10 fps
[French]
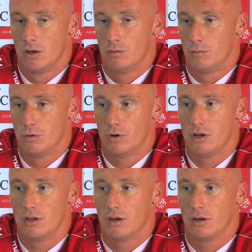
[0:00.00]
mais
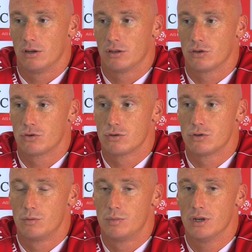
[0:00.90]
voilà, il y a quelque chose
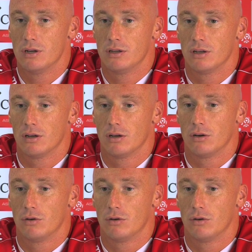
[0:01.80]
de bien.